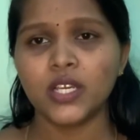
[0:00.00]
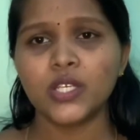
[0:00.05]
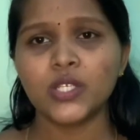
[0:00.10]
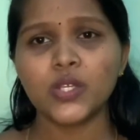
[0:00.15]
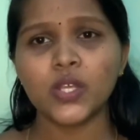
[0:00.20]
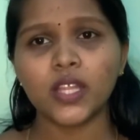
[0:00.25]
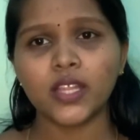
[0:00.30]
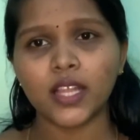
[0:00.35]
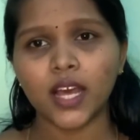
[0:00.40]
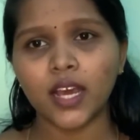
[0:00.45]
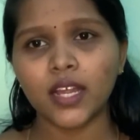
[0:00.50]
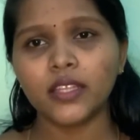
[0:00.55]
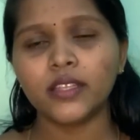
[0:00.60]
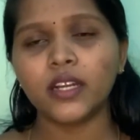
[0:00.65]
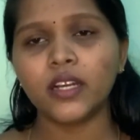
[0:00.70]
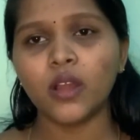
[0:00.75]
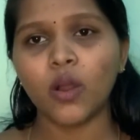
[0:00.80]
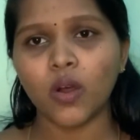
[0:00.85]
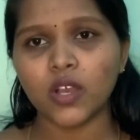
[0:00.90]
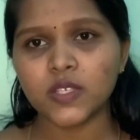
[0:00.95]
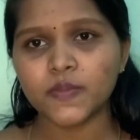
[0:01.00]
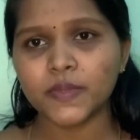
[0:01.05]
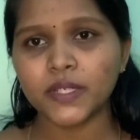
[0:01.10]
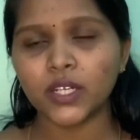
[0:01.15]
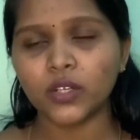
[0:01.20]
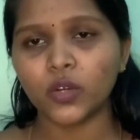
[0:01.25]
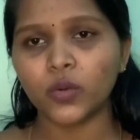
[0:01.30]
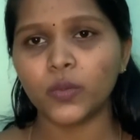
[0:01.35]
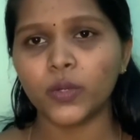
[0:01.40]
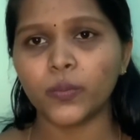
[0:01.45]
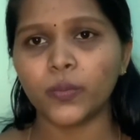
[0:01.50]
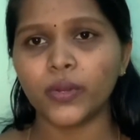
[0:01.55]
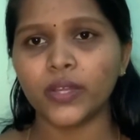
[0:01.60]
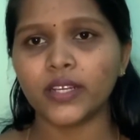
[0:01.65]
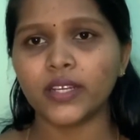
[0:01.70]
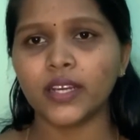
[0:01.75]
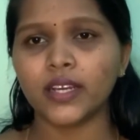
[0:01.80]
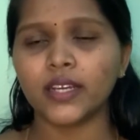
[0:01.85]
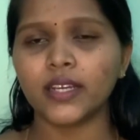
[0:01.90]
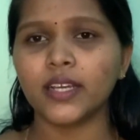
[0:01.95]
ஸோ இந்த நாலு நாள் ஹாஸ்பிட்டல் கூப்பிட்டு
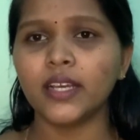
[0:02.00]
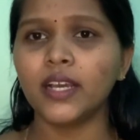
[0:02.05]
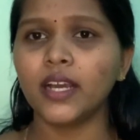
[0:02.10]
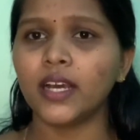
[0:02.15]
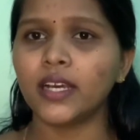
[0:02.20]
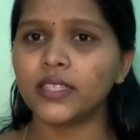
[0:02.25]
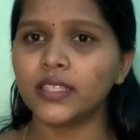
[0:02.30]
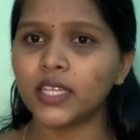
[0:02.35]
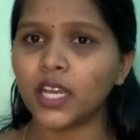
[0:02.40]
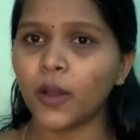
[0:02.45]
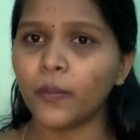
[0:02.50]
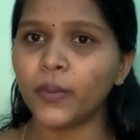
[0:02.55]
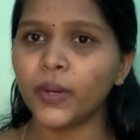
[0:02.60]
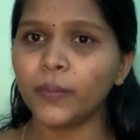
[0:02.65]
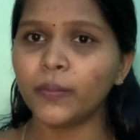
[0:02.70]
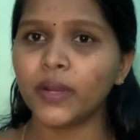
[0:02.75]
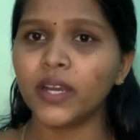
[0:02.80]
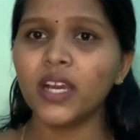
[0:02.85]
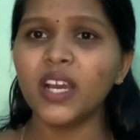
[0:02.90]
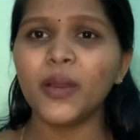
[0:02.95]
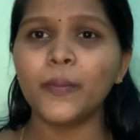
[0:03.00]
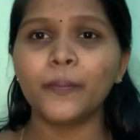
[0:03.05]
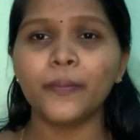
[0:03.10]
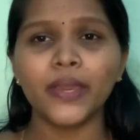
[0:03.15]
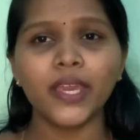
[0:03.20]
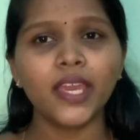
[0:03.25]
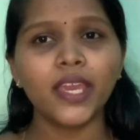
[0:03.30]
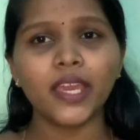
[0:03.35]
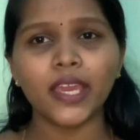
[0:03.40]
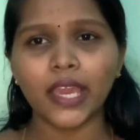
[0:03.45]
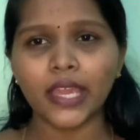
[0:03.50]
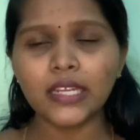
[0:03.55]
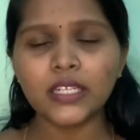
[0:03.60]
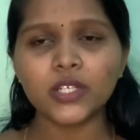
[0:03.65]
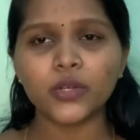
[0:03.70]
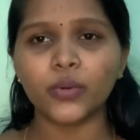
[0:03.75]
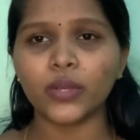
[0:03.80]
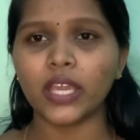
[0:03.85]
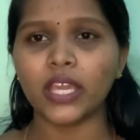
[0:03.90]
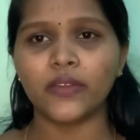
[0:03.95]
போயிருக்காங்க அதுக்கப்புறமா மே எயிட்
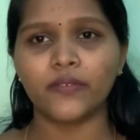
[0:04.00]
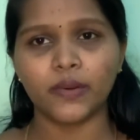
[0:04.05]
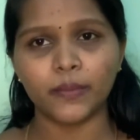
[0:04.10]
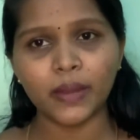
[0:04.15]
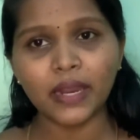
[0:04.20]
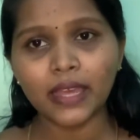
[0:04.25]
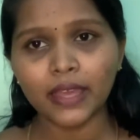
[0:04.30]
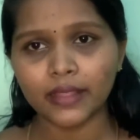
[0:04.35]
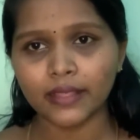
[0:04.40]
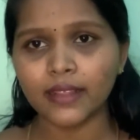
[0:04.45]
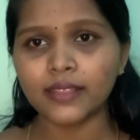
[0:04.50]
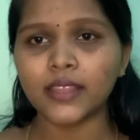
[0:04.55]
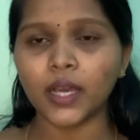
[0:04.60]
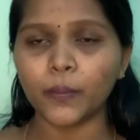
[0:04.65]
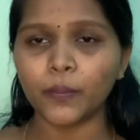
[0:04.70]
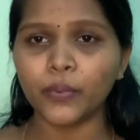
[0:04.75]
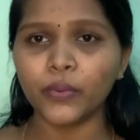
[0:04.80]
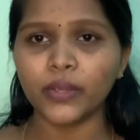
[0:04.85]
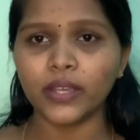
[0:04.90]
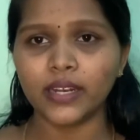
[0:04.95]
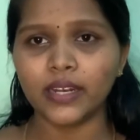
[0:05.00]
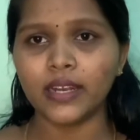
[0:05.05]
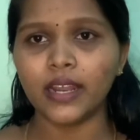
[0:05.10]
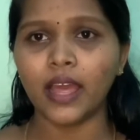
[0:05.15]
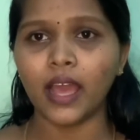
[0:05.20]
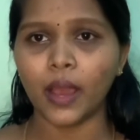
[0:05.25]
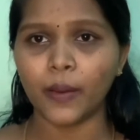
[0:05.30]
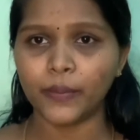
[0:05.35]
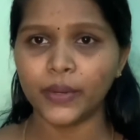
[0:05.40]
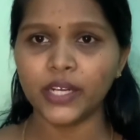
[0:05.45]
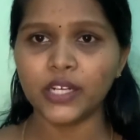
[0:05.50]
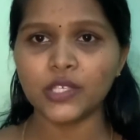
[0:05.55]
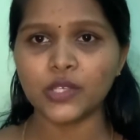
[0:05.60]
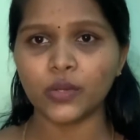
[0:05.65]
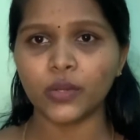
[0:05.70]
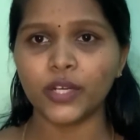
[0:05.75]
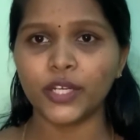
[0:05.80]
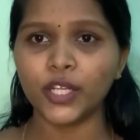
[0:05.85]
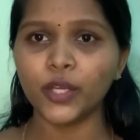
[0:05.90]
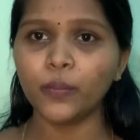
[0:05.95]
ஓகே இவர் மேலே எந்த தப்பும் இல்லை அப்படின்னு
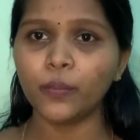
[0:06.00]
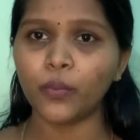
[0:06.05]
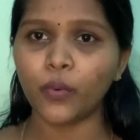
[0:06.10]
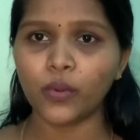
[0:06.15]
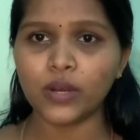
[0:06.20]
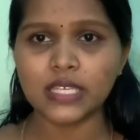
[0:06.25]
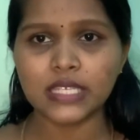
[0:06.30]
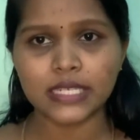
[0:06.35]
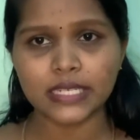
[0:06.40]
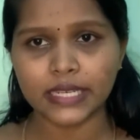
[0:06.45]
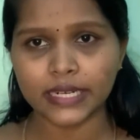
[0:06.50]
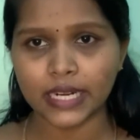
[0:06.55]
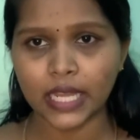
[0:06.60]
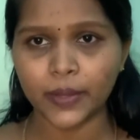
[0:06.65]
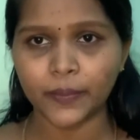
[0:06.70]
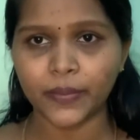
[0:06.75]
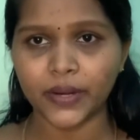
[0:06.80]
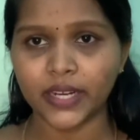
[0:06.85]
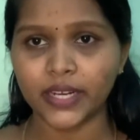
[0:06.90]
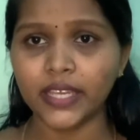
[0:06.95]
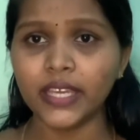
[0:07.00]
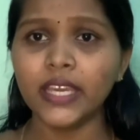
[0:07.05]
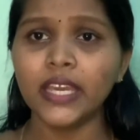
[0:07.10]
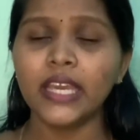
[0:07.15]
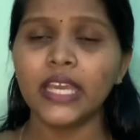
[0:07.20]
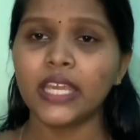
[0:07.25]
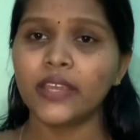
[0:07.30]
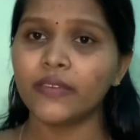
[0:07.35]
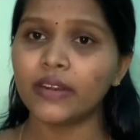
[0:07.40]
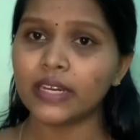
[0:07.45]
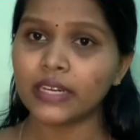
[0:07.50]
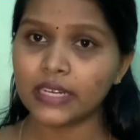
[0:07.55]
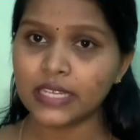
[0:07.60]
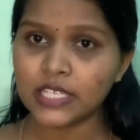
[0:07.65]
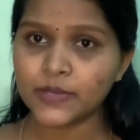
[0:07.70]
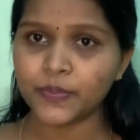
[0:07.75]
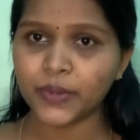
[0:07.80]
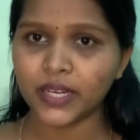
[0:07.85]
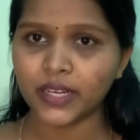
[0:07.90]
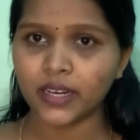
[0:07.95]
சொல்லிட்டு போலீஸ் டிக்ளேர் பண்ணி இவரை
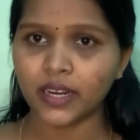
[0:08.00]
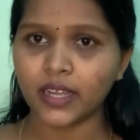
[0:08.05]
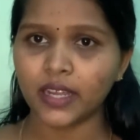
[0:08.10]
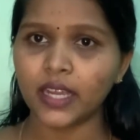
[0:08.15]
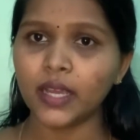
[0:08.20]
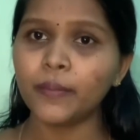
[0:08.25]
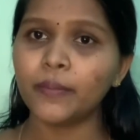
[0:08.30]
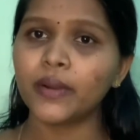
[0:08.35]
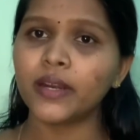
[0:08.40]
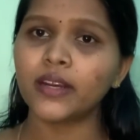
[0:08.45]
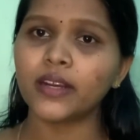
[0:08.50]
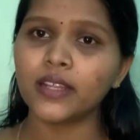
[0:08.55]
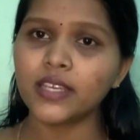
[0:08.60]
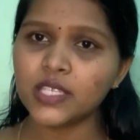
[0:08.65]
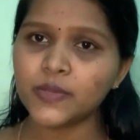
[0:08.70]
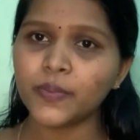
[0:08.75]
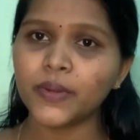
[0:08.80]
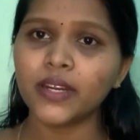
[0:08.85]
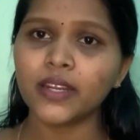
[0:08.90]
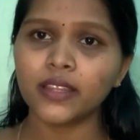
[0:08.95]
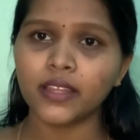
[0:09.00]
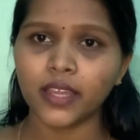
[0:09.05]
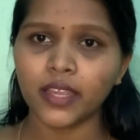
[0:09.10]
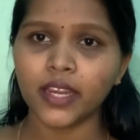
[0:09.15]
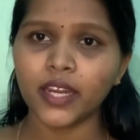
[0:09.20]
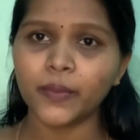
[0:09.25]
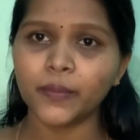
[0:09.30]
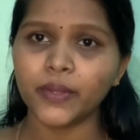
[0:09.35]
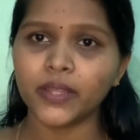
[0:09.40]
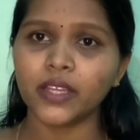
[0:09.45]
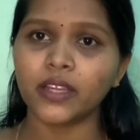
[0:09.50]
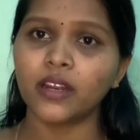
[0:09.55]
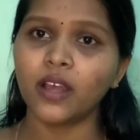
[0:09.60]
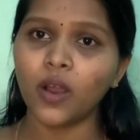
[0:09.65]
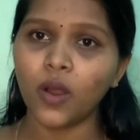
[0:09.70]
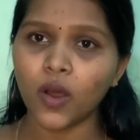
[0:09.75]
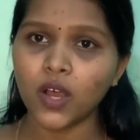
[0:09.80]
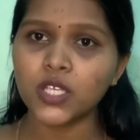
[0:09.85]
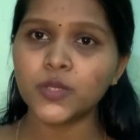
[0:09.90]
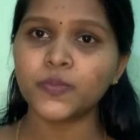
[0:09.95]
ரிலீஸ் பண்ணுறாங்க பட் ரிலீஸ் பண்ணுறது எங்கேன்னு பார்த்தீங்கன்னா
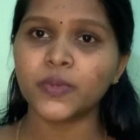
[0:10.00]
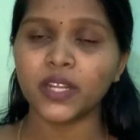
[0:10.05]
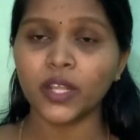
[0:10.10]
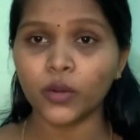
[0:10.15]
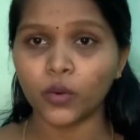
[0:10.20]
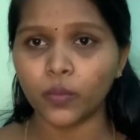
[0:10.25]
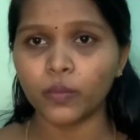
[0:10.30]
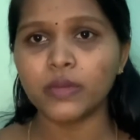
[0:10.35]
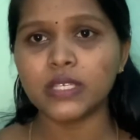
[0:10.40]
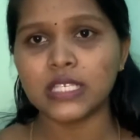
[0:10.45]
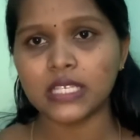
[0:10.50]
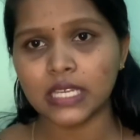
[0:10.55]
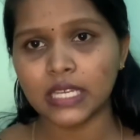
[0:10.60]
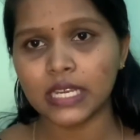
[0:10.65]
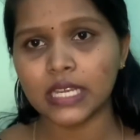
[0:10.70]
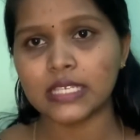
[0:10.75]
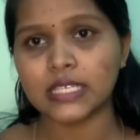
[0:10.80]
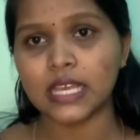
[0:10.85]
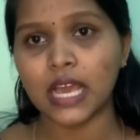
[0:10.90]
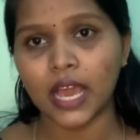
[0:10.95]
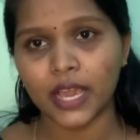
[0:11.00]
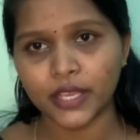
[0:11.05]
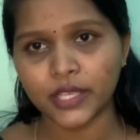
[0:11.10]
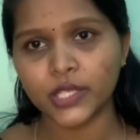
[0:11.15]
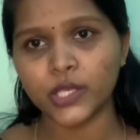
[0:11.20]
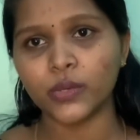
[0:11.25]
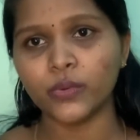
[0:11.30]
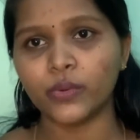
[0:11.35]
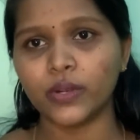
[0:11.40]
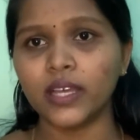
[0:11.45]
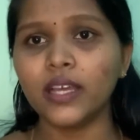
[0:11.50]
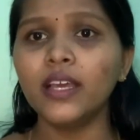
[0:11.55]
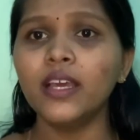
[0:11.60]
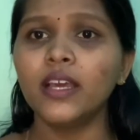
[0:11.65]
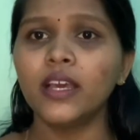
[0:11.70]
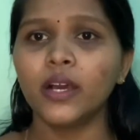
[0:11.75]
ஹாஸ்பிட்டலில் ரொம்ப சீரியஸாக ஐசியூவில்